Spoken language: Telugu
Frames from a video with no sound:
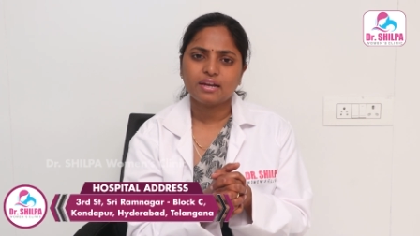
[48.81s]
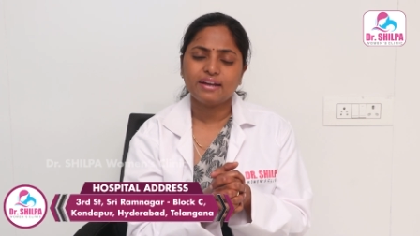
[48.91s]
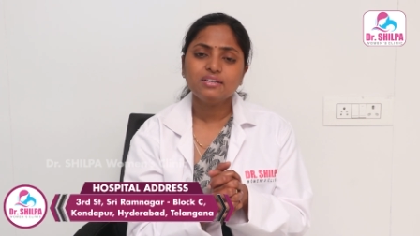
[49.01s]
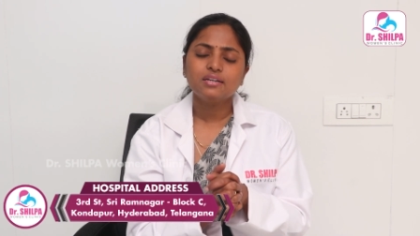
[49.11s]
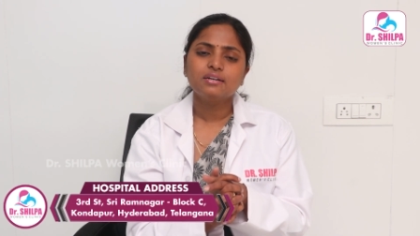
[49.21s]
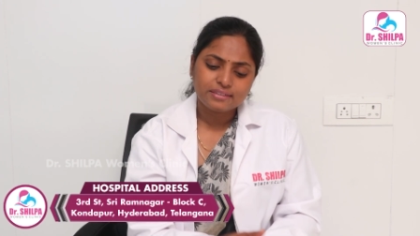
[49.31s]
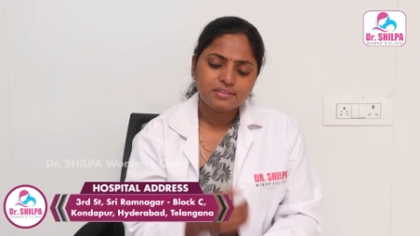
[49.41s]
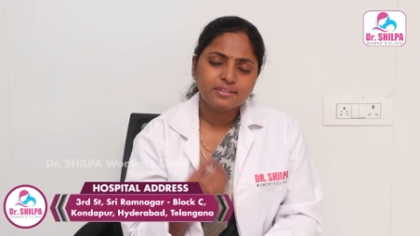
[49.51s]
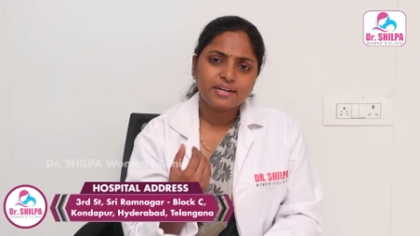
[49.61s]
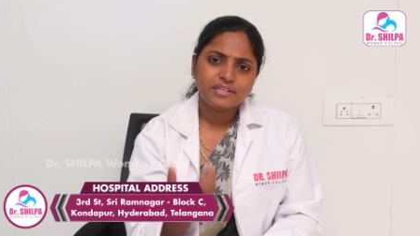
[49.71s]
అండ్
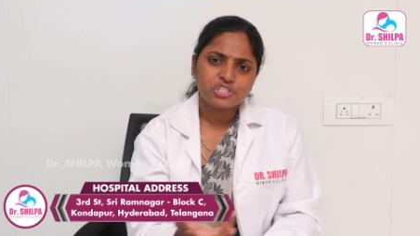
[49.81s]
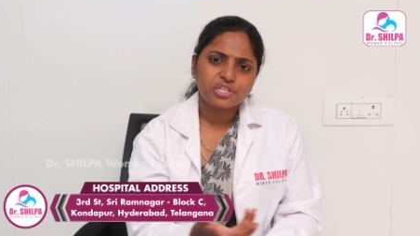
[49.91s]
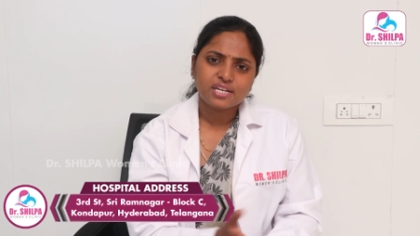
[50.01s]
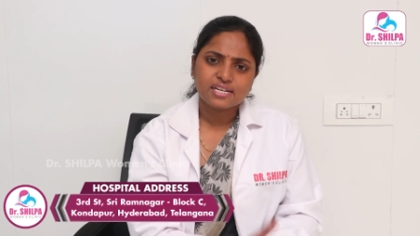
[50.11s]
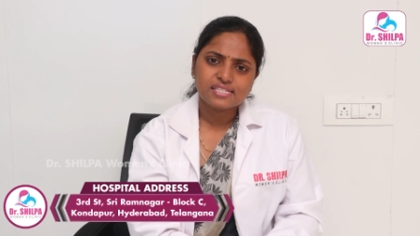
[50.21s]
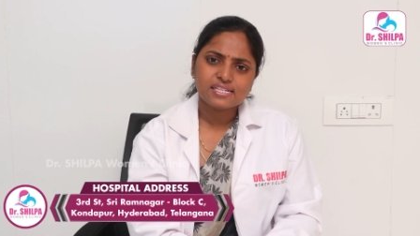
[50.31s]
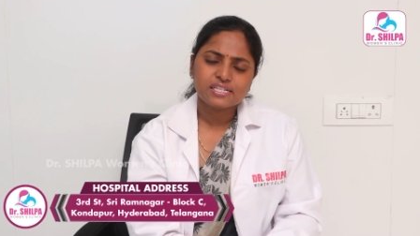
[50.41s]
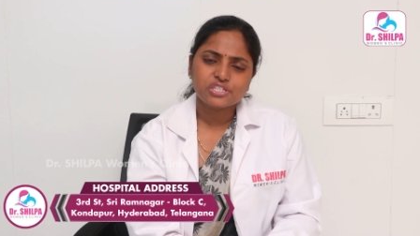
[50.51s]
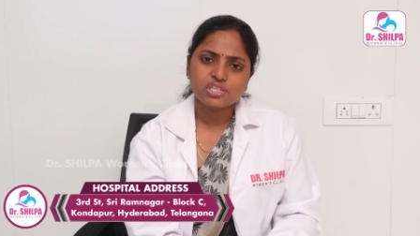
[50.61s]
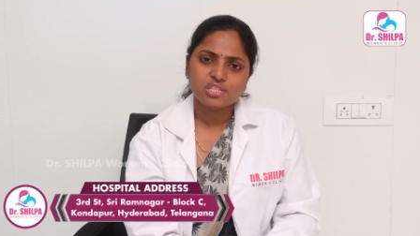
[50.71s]
డైటీషియన్
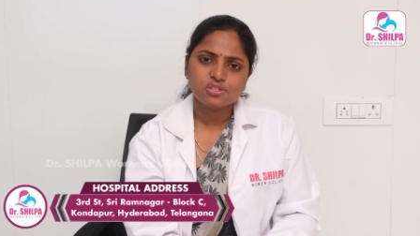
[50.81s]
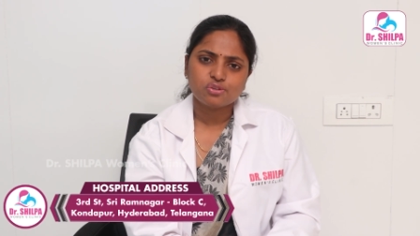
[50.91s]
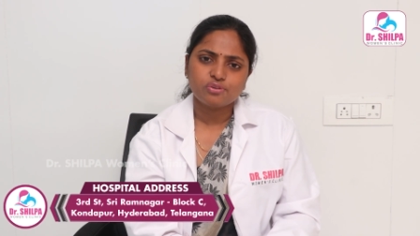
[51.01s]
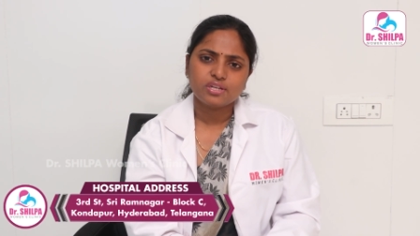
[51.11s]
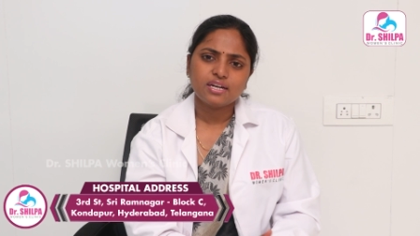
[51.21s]
కన్సల్టేషన్ తీసుకొని